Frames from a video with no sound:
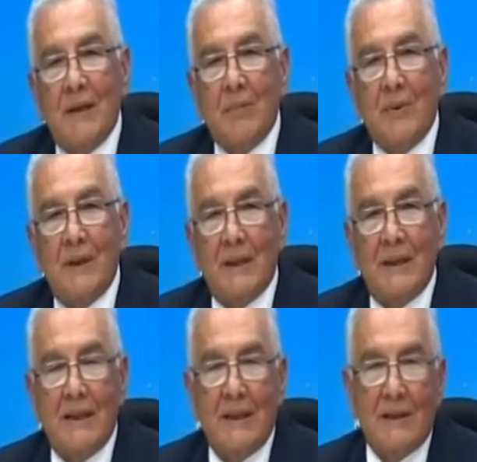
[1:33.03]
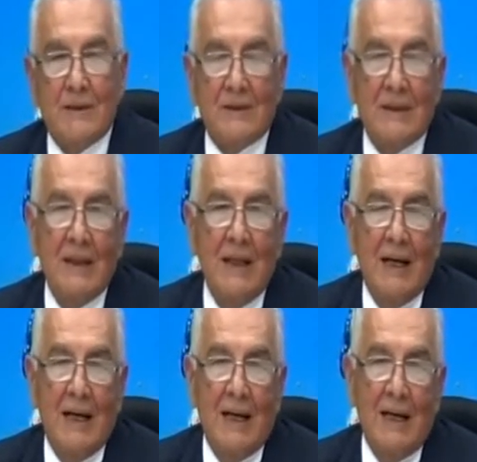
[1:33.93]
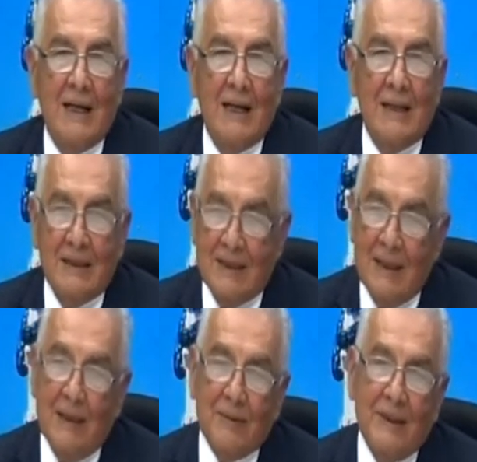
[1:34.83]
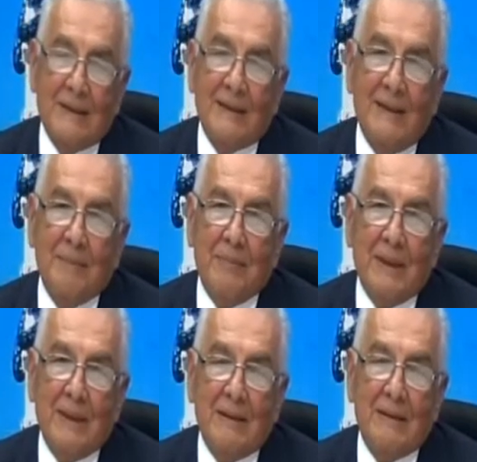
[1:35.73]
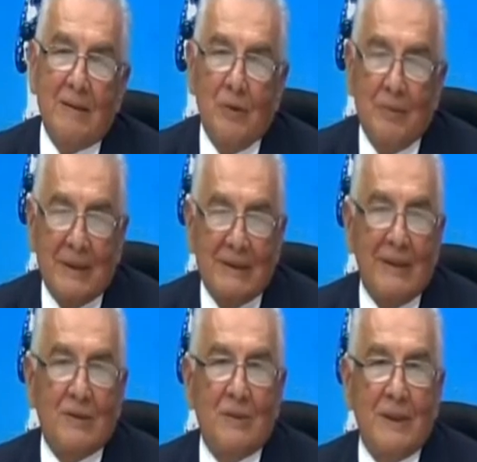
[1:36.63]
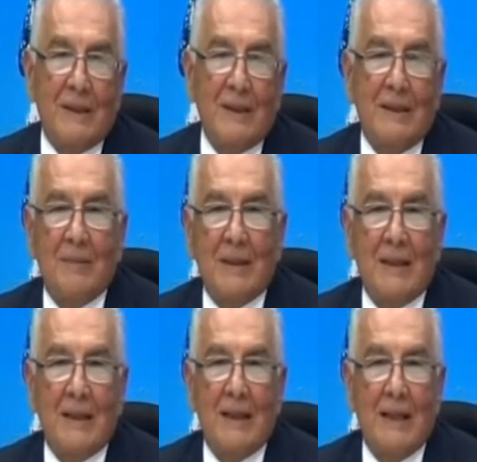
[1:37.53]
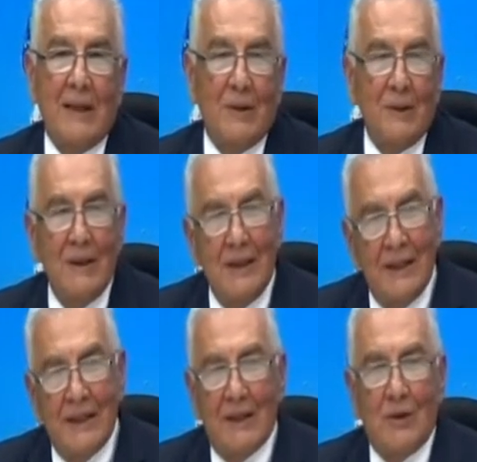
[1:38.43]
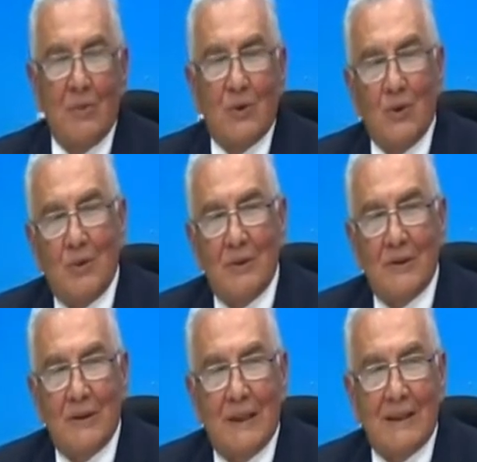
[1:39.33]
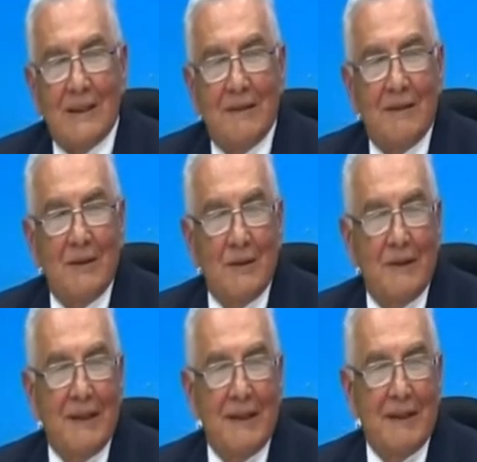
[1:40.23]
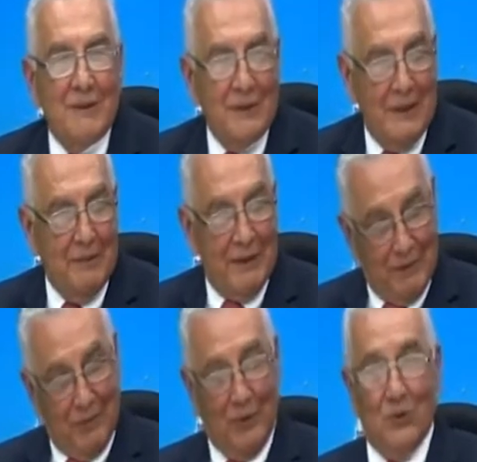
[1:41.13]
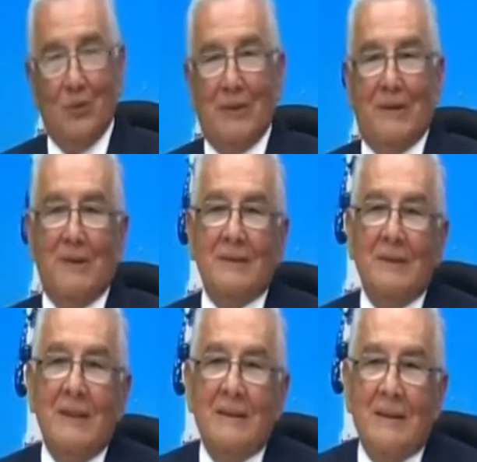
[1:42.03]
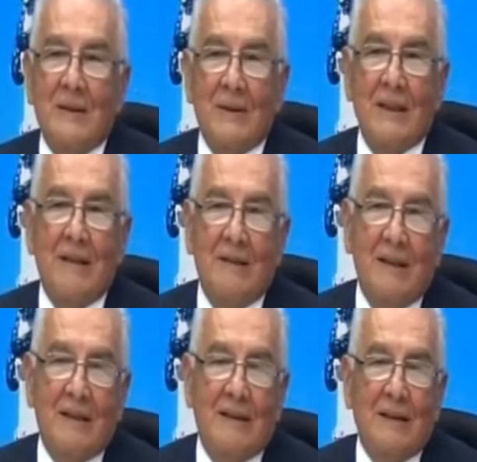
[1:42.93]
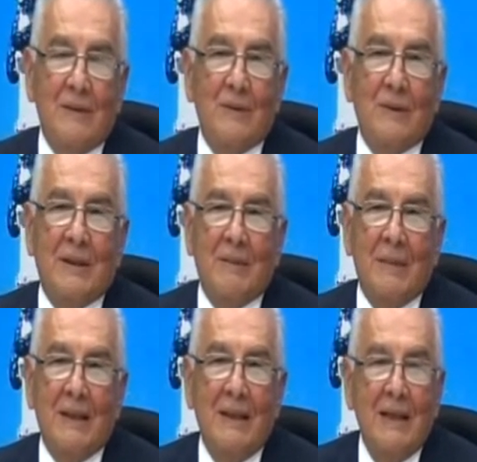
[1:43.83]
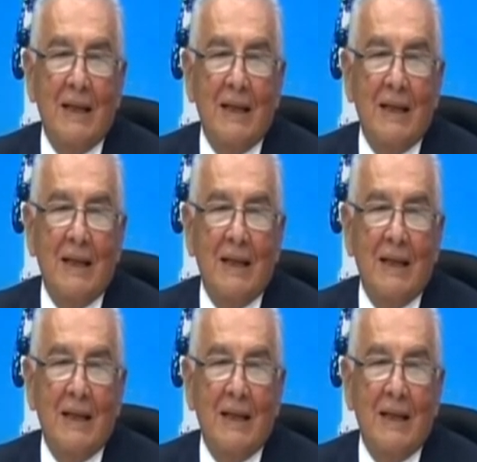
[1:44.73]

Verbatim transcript: de poder dirigirnos a la teleaudiencia para conversar sobre este tema tan delicado que como tú lo mencionaste, no debería ser un tema de preocupación, sino que debería ser un tema